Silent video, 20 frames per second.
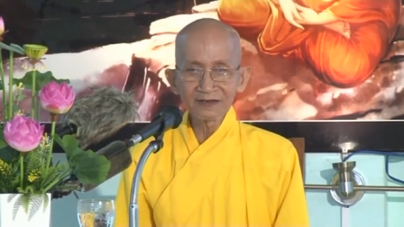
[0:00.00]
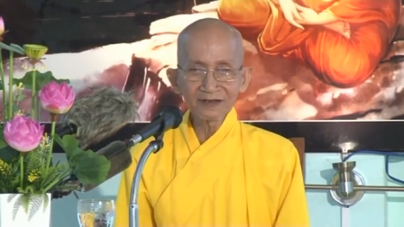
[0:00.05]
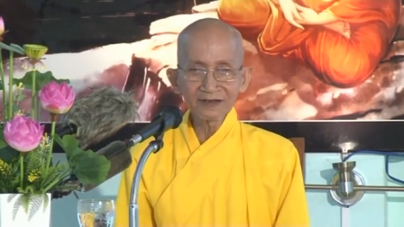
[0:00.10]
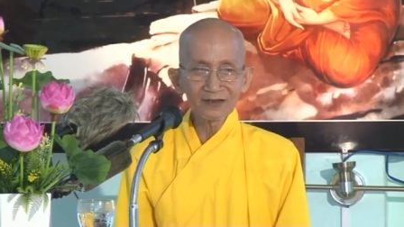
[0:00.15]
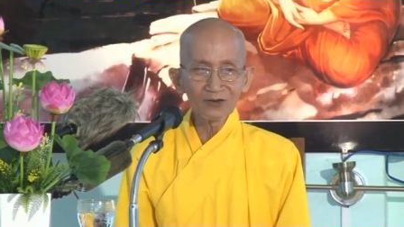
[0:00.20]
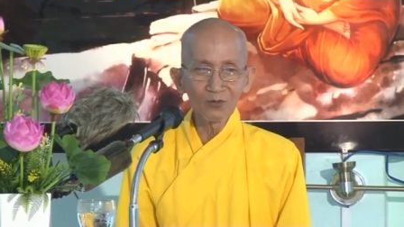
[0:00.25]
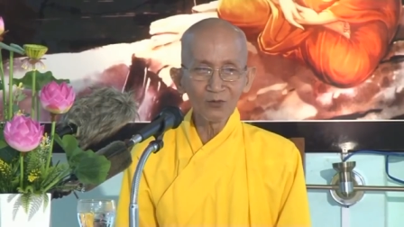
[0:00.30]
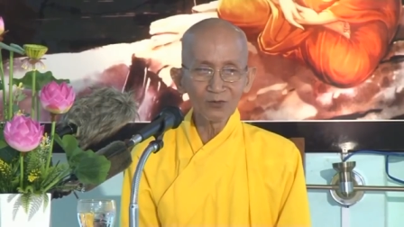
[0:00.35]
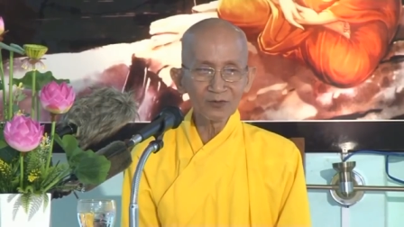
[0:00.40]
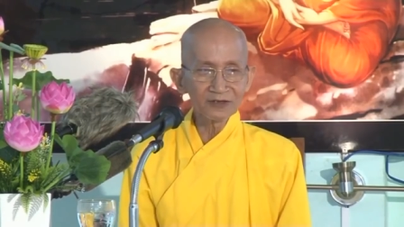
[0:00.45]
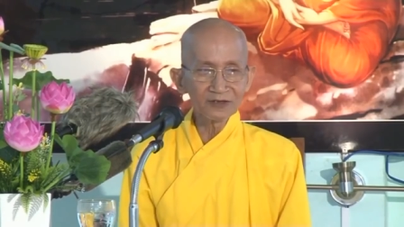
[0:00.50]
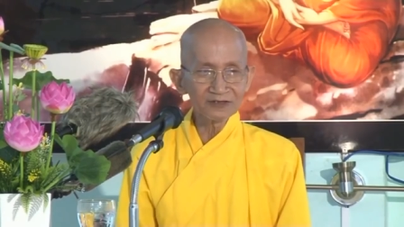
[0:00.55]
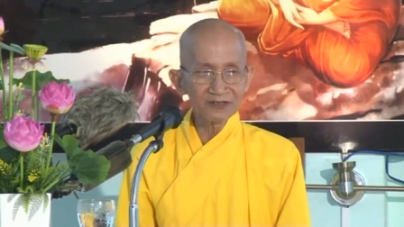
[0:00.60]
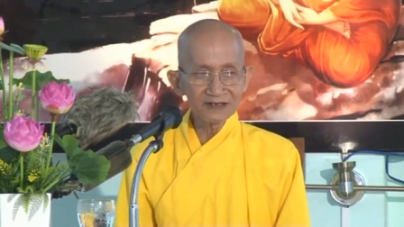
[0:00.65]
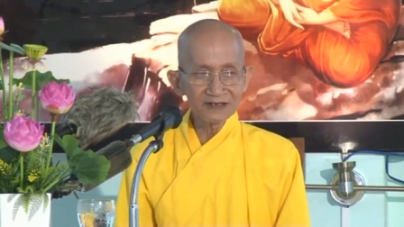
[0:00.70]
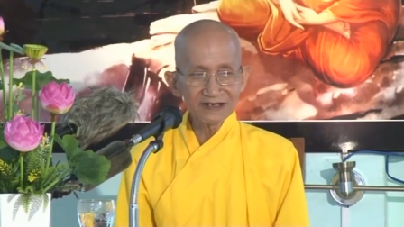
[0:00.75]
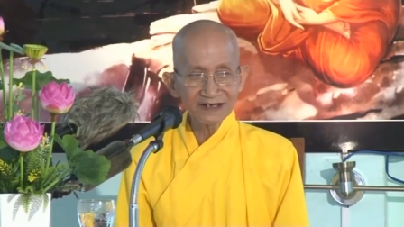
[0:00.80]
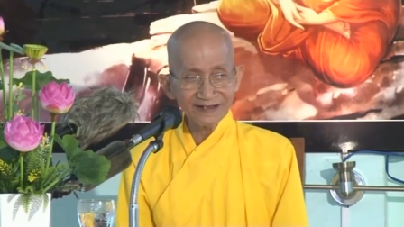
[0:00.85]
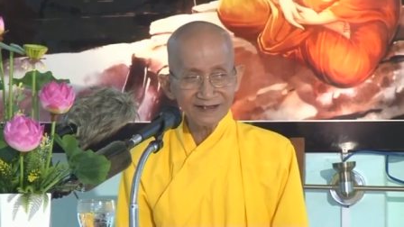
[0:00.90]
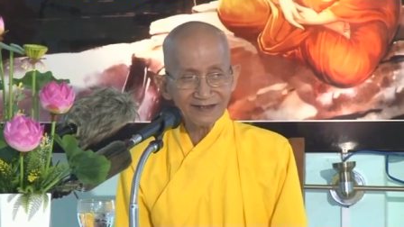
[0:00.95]
thấy cái cô kia
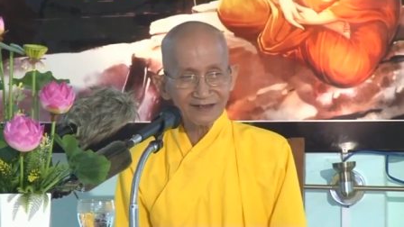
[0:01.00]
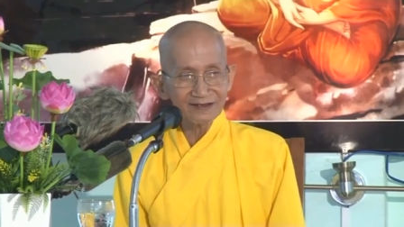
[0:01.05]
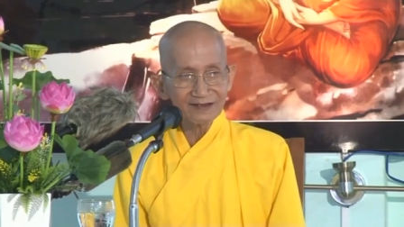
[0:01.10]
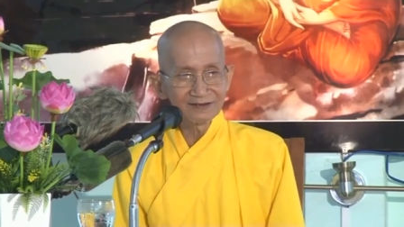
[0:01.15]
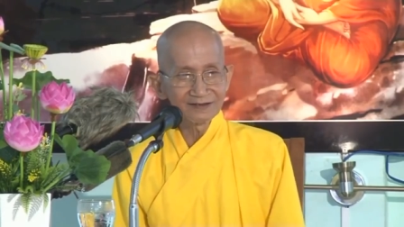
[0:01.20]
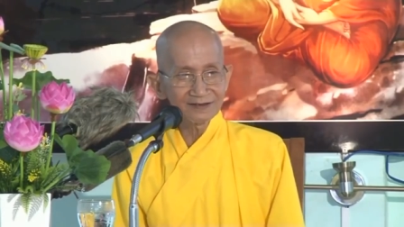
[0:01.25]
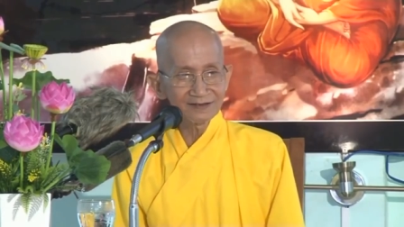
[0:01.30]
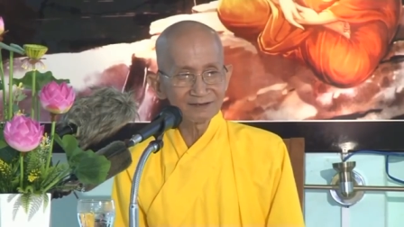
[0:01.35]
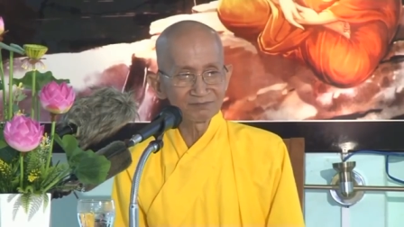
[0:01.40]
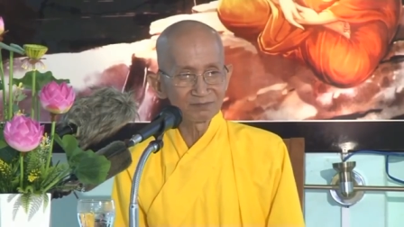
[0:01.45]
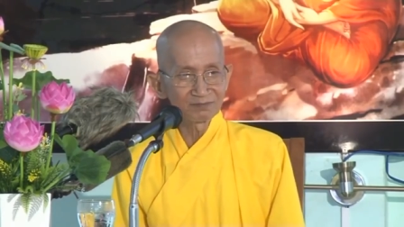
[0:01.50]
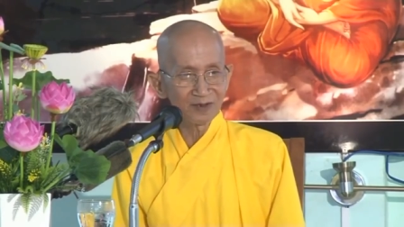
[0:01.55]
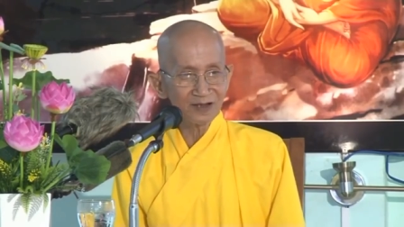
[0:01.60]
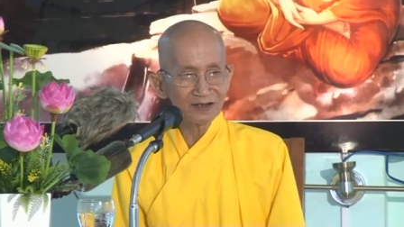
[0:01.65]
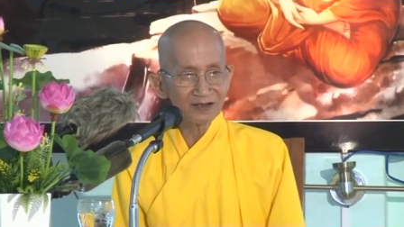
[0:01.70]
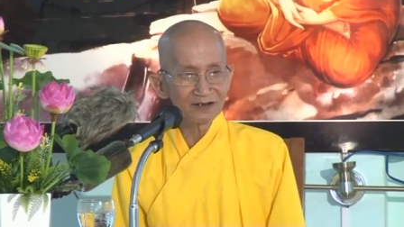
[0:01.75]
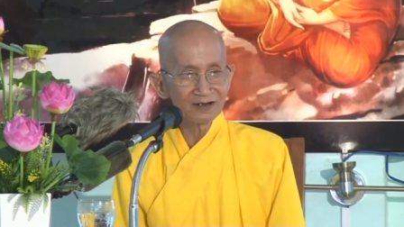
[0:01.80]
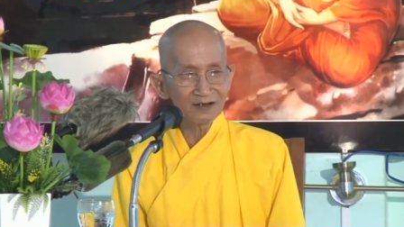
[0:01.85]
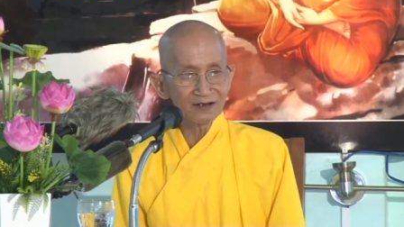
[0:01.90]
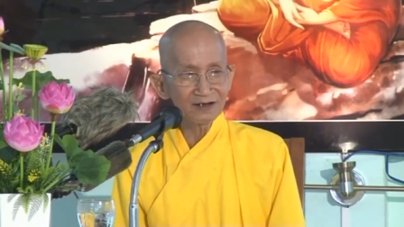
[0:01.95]
thấy ghét cái
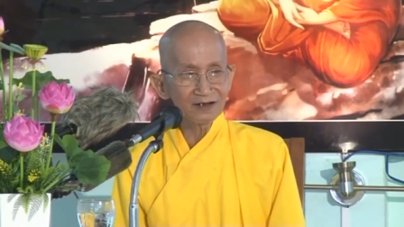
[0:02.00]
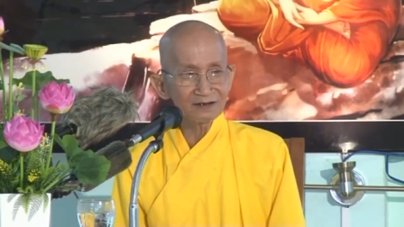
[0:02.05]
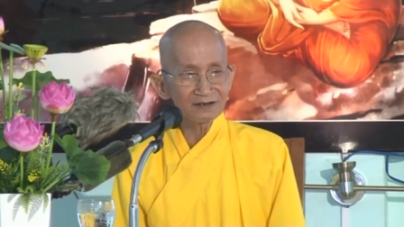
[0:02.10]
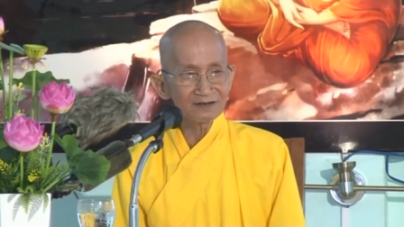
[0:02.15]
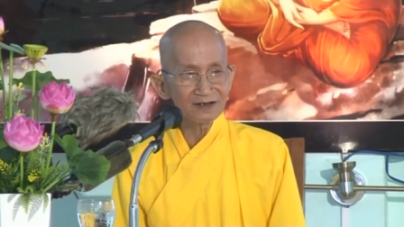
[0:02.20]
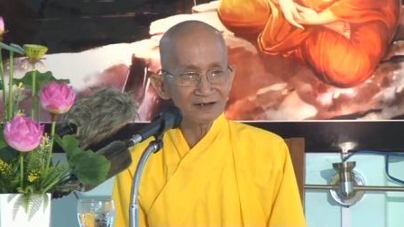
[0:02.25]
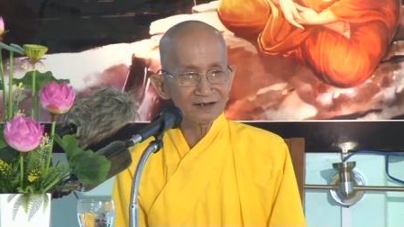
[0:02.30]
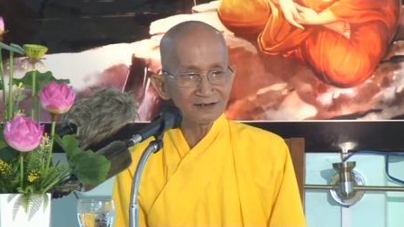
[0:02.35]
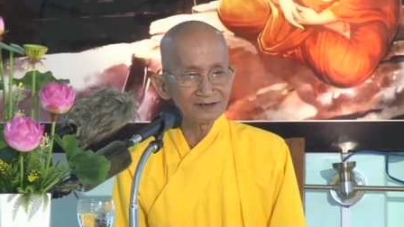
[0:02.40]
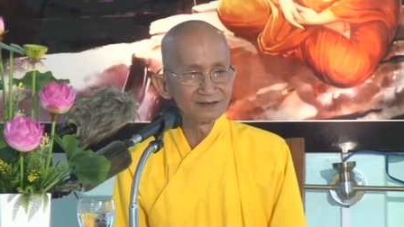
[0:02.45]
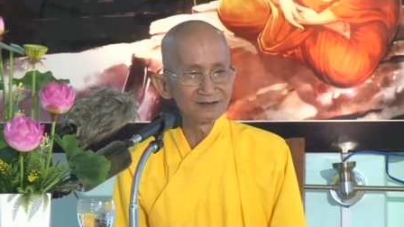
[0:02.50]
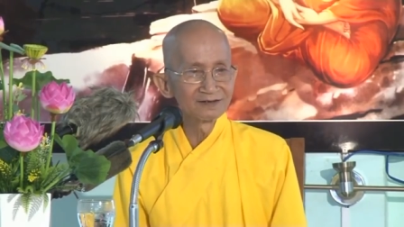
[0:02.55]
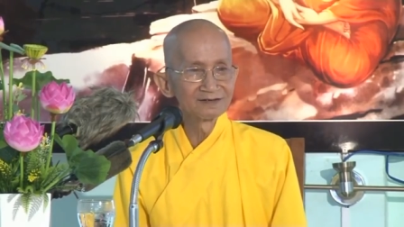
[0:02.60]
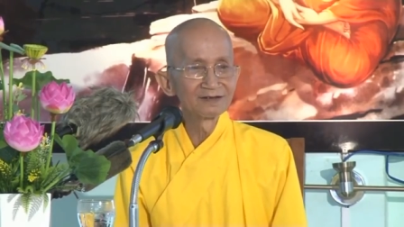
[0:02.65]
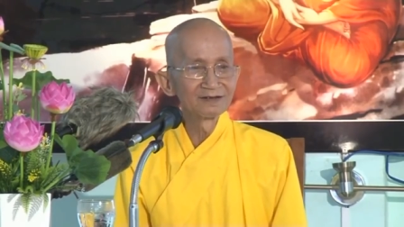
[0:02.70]
mặt nó khất hết